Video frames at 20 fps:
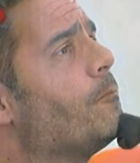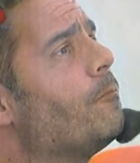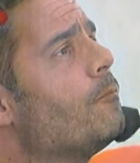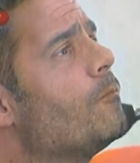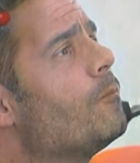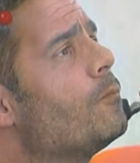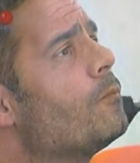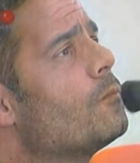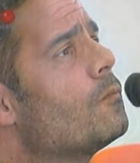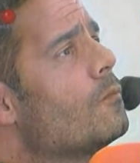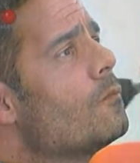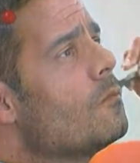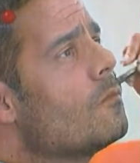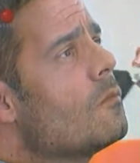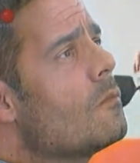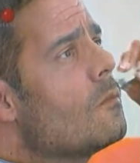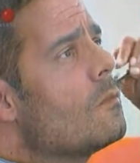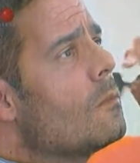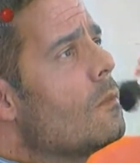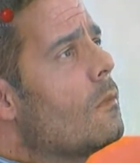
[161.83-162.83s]
Y además, sí, ya
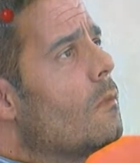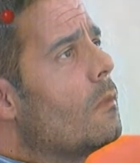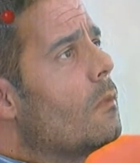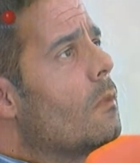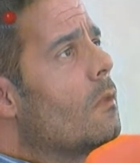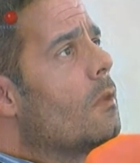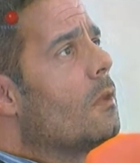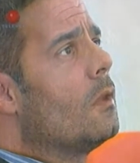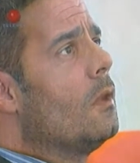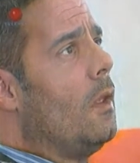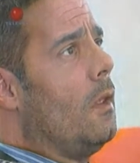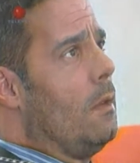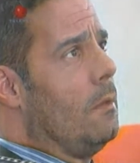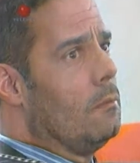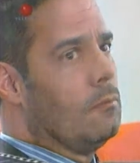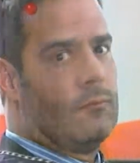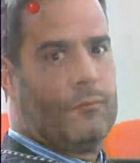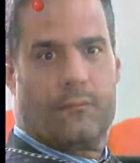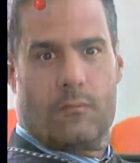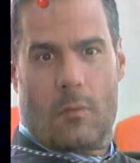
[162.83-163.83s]
tienes los zorros, ponle
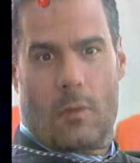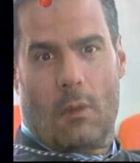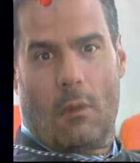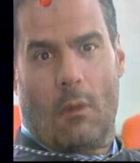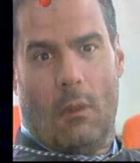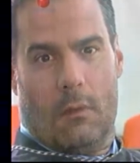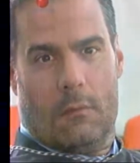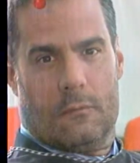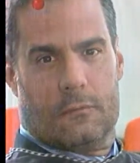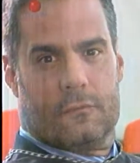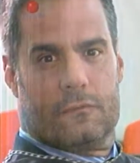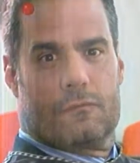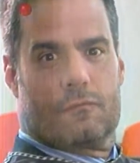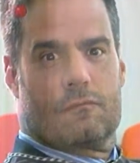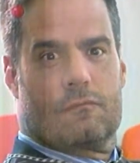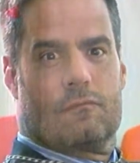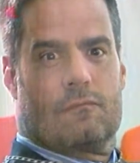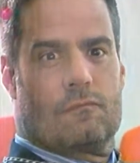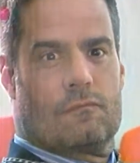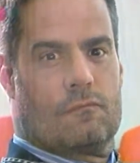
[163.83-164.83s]
colirio, Hortensia, pero pues tienes los
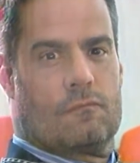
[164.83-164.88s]
zorros.